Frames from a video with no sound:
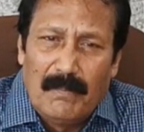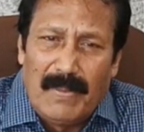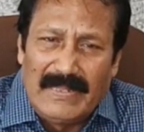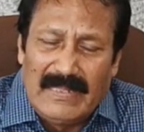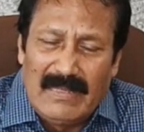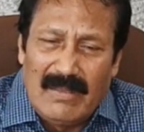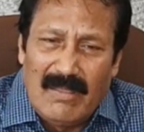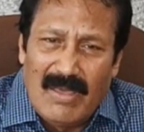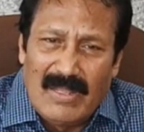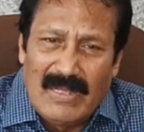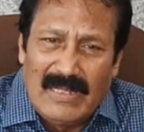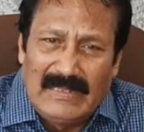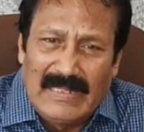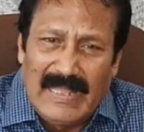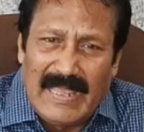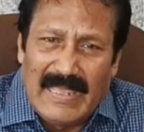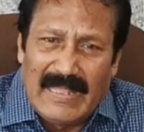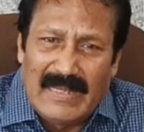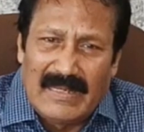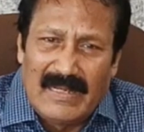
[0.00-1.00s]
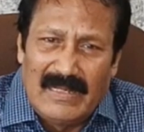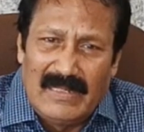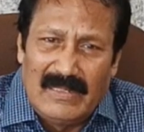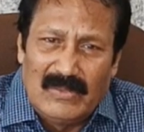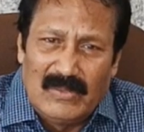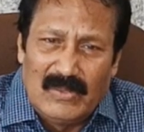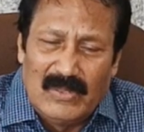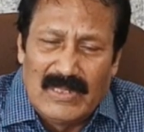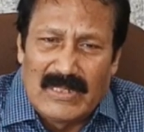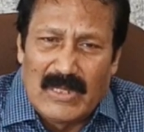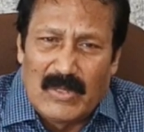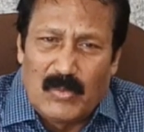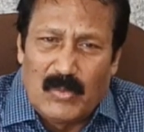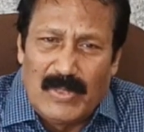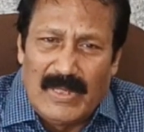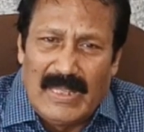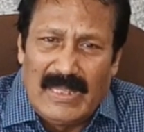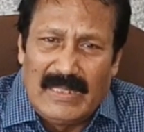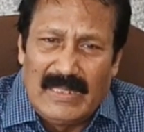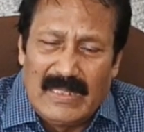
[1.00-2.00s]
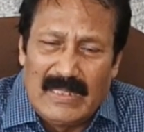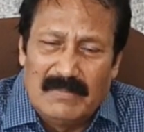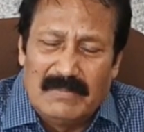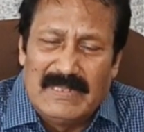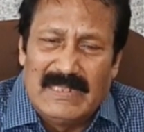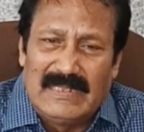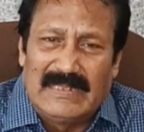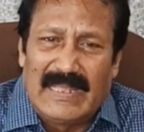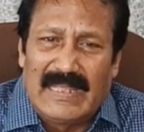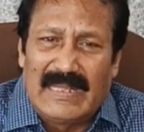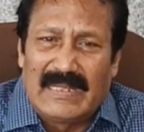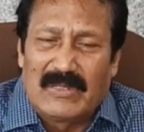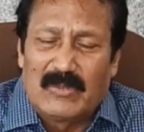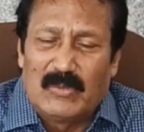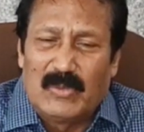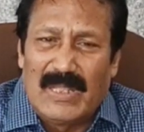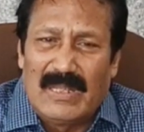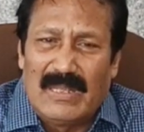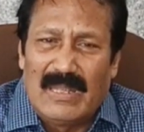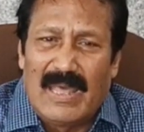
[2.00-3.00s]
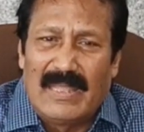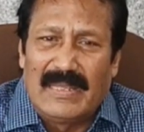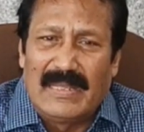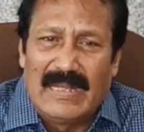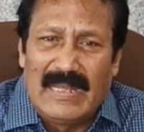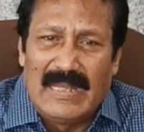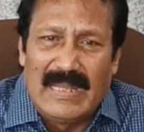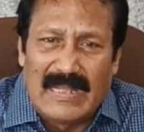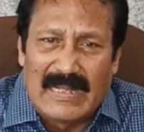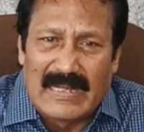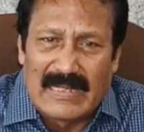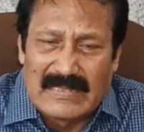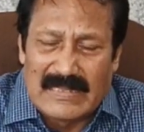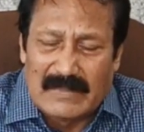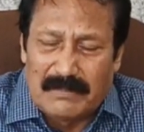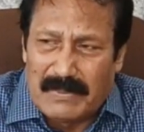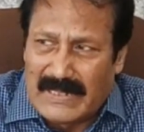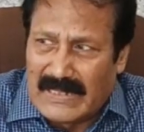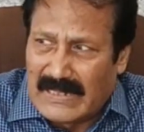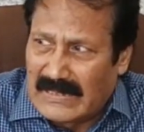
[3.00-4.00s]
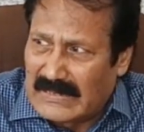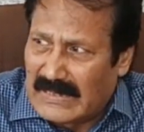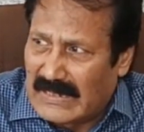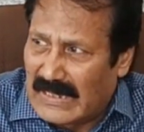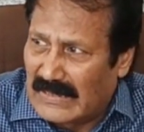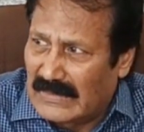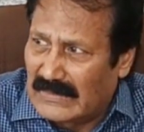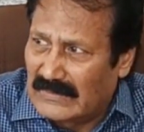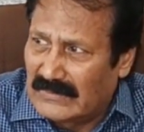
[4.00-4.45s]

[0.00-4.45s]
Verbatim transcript: பதினாறு டயர்கள் இருக்கக்கூடிய இருபது டயர் கூடிய லாரிகளிலே கடத்தப்படுகின்றன